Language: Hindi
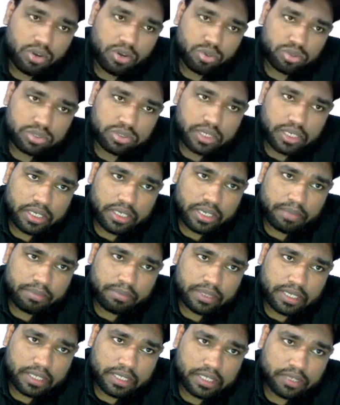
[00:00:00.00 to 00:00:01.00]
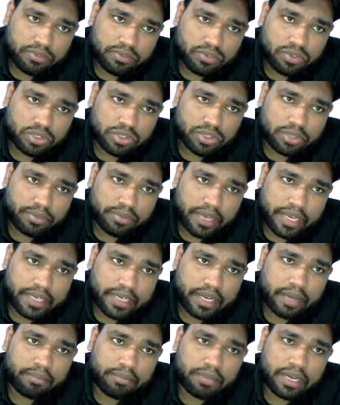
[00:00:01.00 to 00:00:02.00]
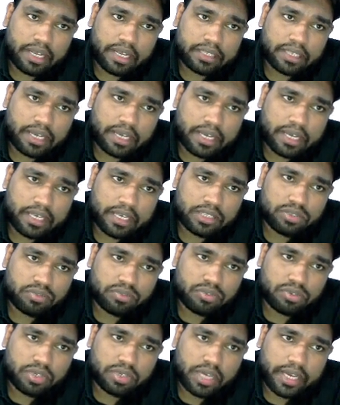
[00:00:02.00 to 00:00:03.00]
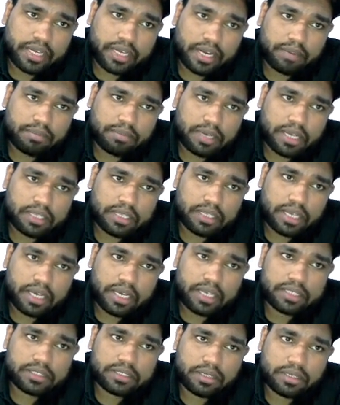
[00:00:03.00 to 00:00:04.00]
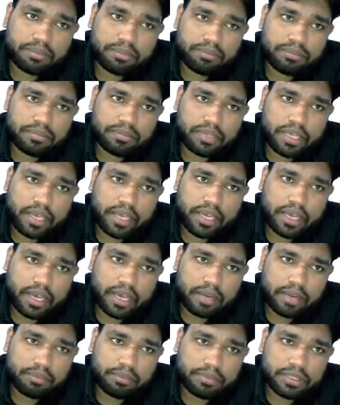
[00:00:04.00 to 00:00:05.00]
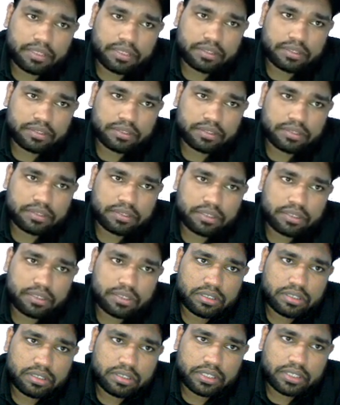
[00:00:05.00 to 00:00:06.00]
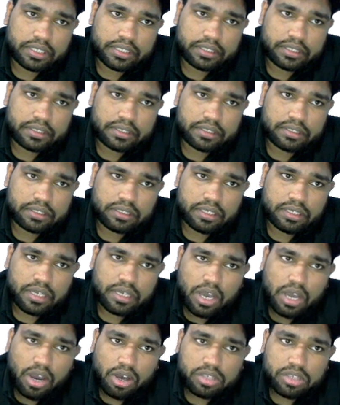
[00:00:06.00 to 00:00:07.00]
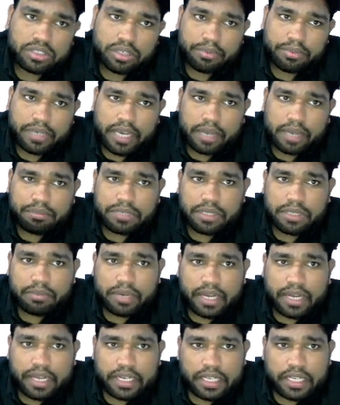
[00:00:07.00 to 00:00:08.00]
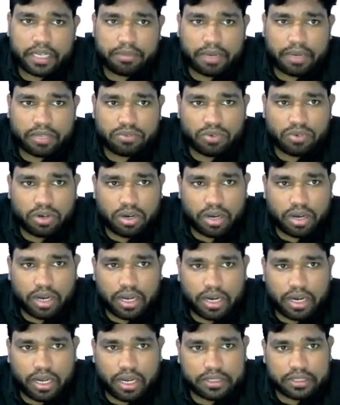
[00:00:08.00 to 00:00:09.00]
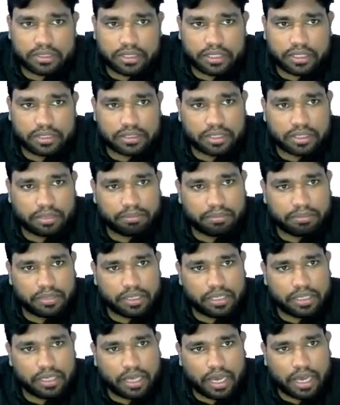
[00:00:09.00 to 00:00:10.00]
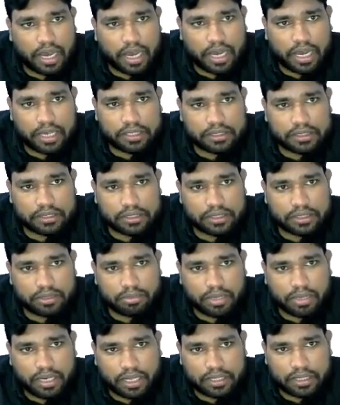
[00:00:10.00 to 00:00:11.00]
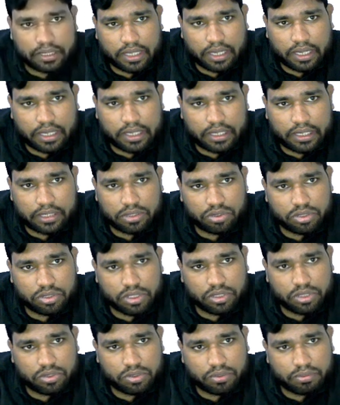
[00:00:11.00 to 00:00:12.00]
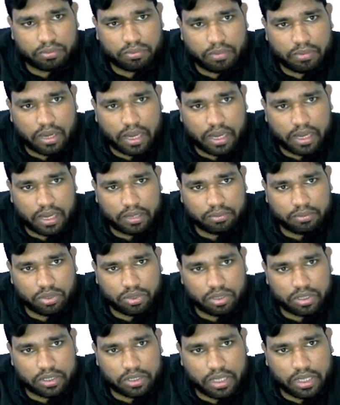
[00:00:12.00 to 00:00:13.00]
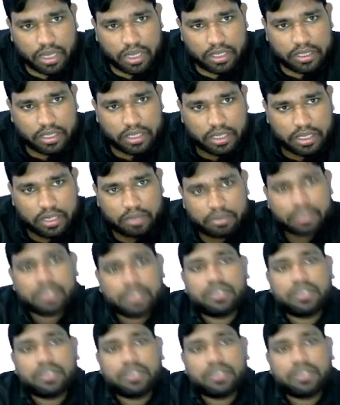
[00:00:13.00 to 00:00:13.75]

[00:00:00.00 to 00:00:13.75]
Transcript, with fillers: उसके लिए हम बता दें वो जो डायग्राम बनाता है तो वो डायग्राम बनाता है सम ए आर बी और सम आर बी बनाने के बाद वो अलग से सम बी आर सी बनाता है तो ये तो महान मूर्खता है ये कभी नहीं